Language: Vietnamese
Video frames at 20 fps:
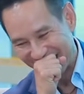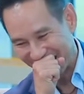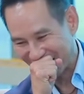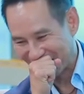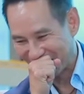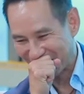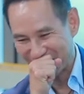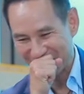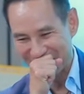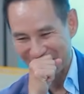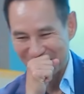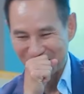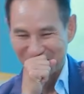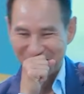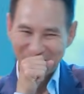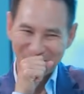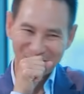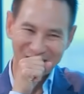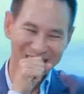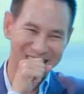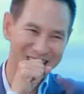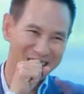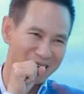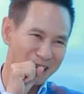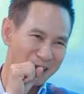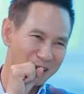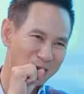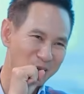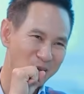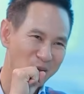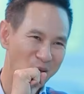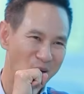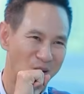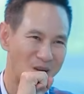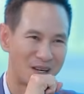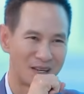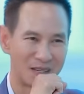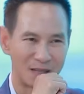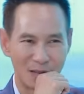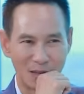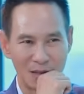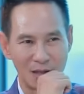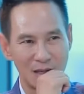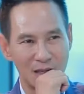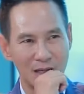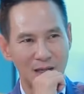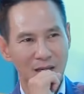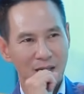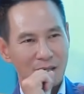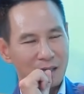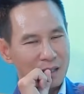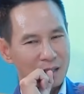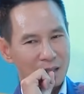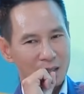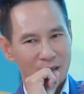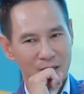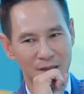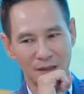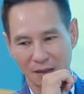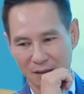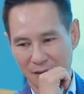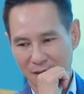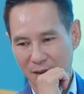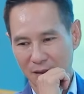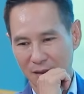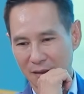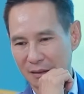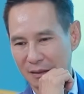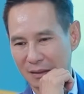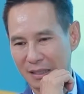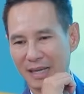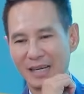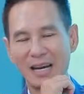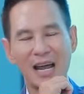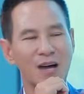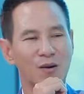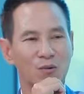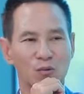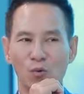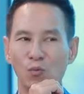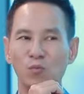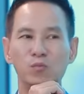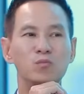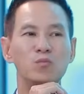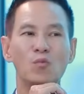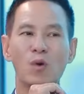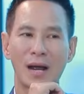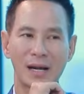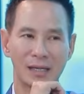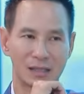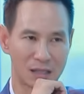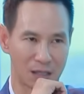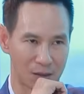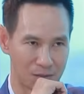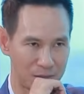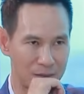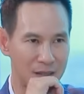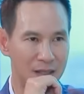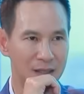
không, không cái nào sẽ là tự hào nhất ạ Ờ, thật sự cái nào cũng quan trọng